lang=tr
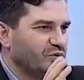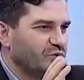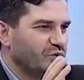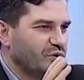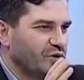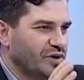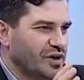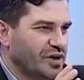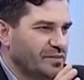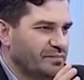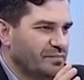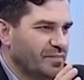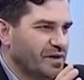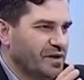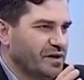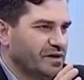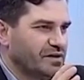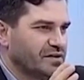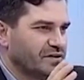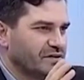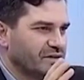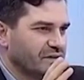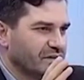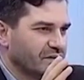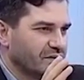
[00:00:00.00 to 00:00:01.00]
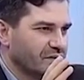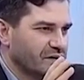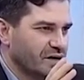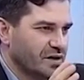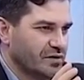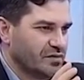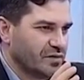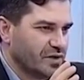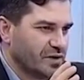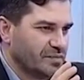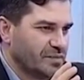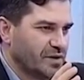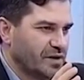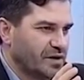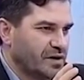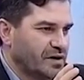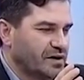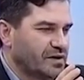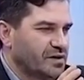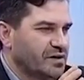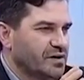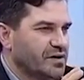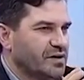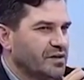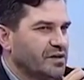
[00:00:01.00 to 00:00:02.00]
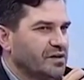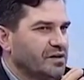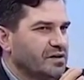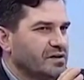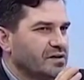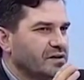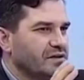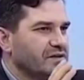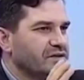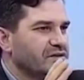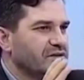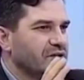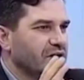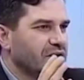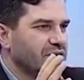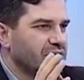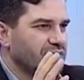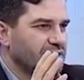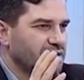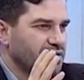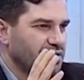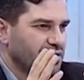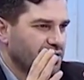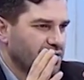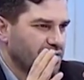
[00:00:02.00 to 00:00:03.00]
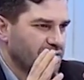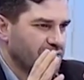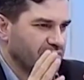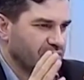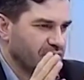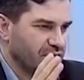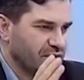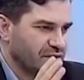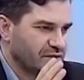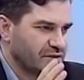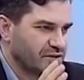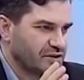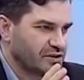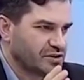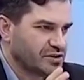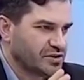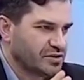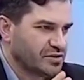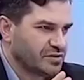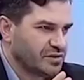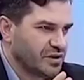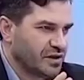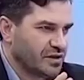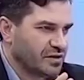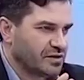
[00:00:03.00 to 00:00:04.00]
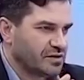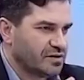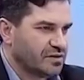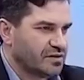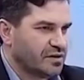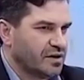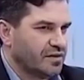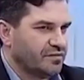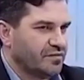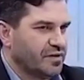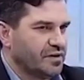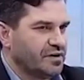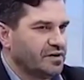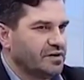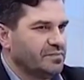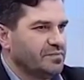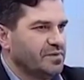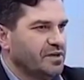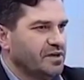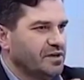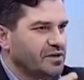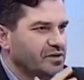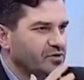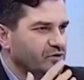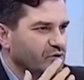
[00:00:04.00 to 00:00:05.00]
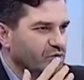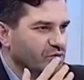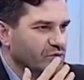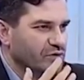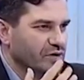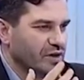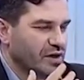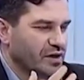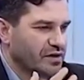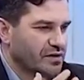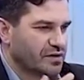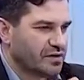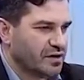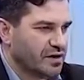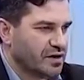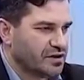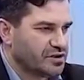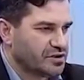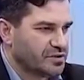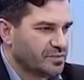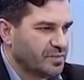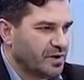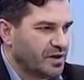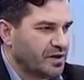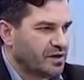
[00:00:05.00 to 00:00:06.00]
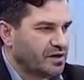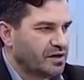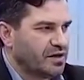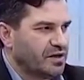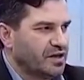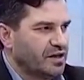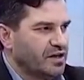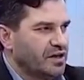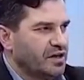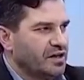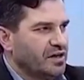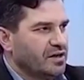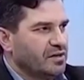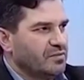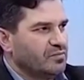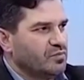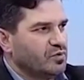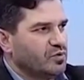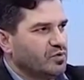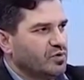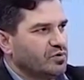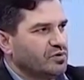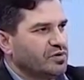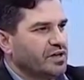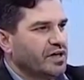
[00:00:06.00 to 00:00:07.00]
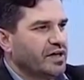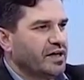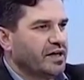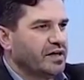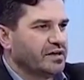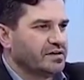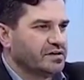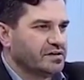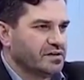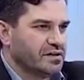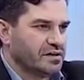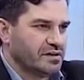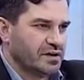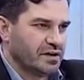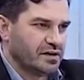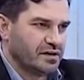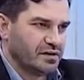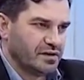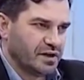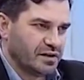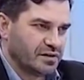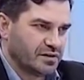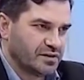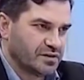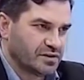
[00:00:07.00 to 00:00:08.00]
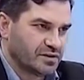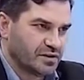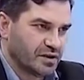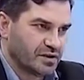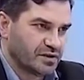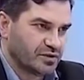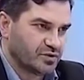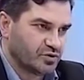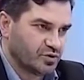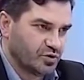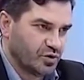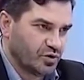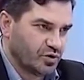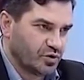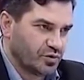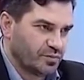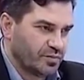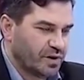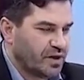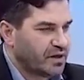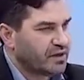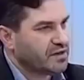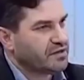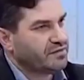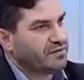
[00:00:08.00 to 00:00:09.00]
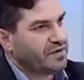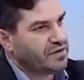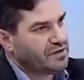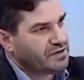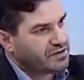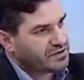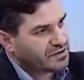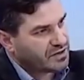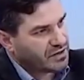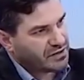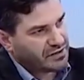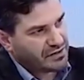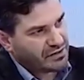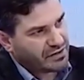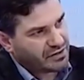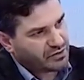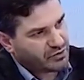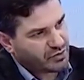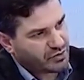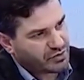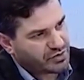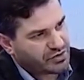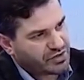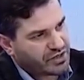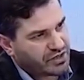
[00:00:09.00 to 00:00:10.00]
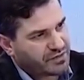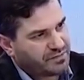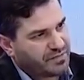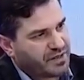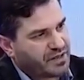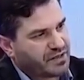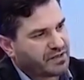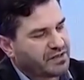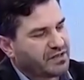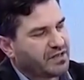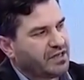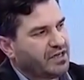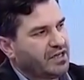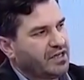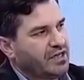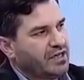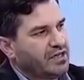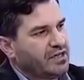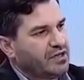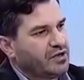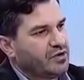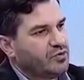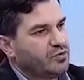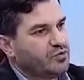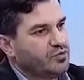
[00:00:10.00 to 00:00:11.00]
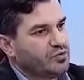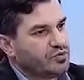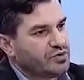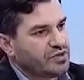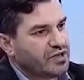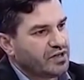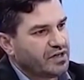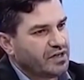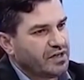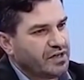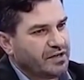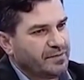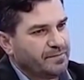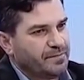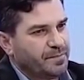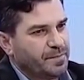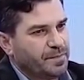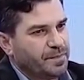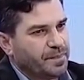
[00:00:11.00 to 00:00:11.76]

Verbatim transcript: öğrenmek, kavramak, insanlığa yeni ışıklar, efendim yeni yollar açmak, bu konuda eksikleri, yanlışları görmek ve insanlığa göstermek üzere